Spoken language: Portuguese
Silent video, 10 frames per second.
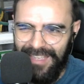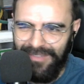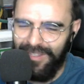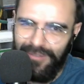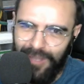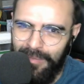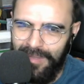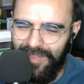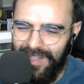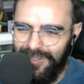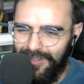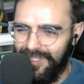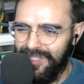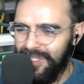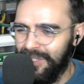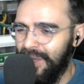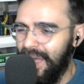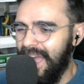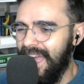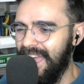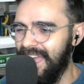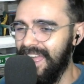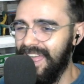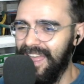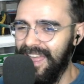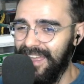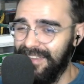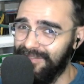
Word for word: Enfim, eu normalmente falo jogo de tiro, é...